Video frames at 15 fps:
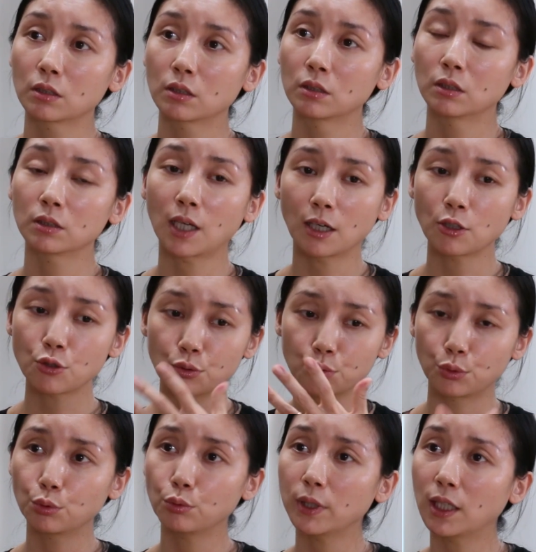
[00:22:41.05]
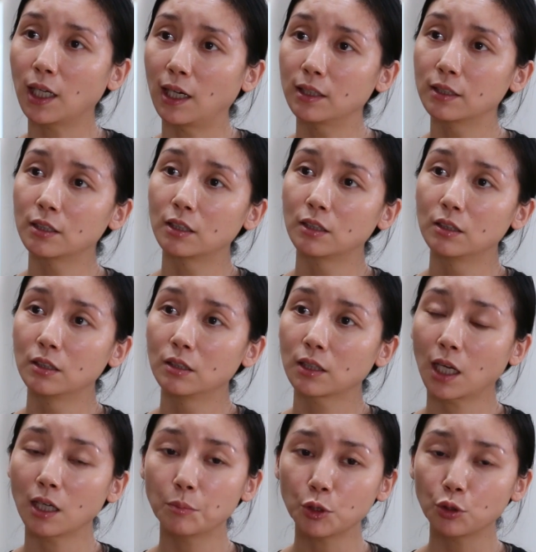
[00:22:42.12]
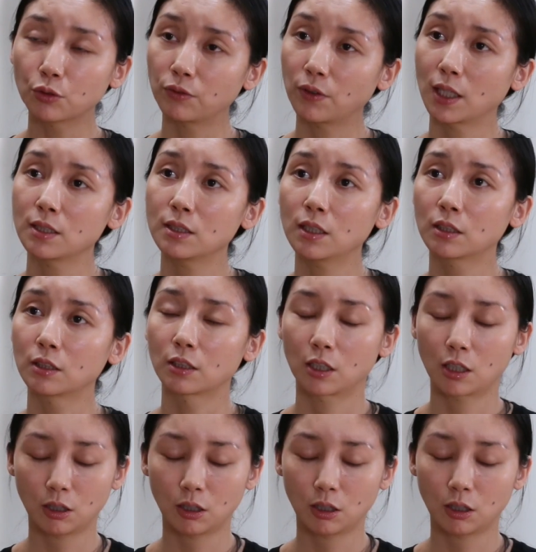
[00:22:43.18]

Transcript: 可能它是属于未来的，它还没有发现的。